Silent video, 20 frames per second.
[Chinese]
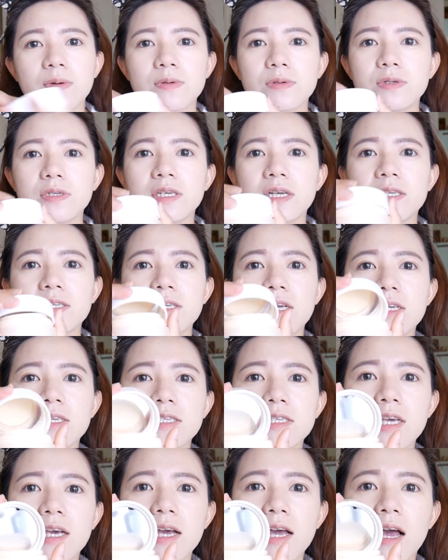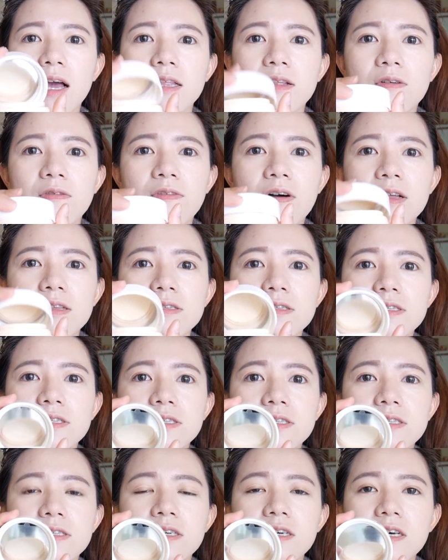就像这样掀开的方
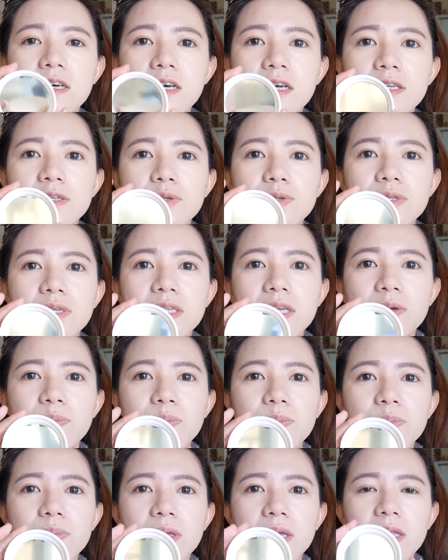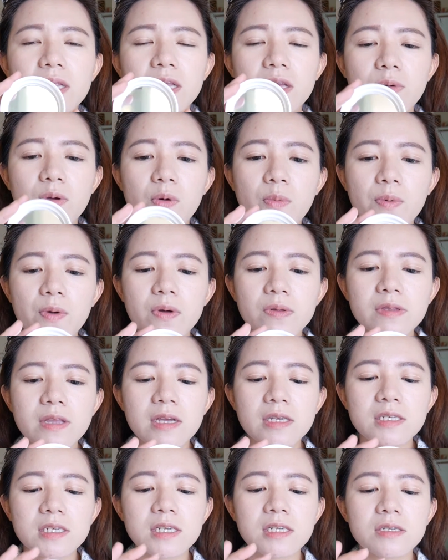式，就是你你你又不用
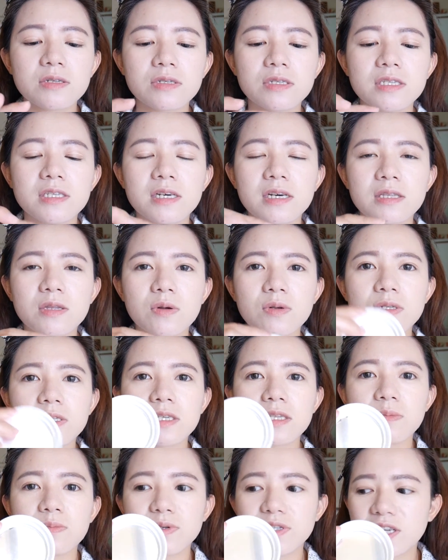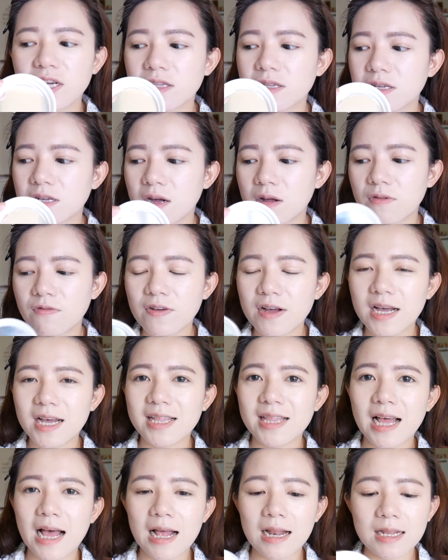担心，就是这个东西你不晓得要放在
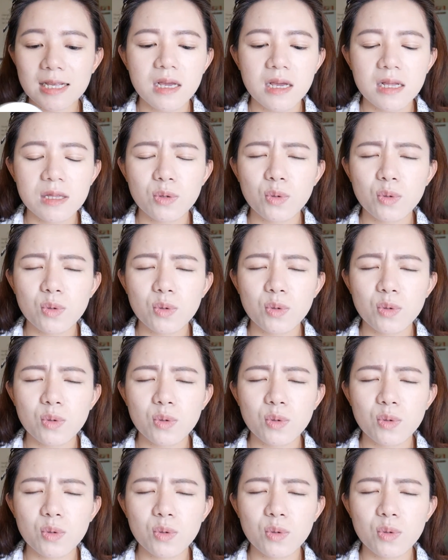哪里。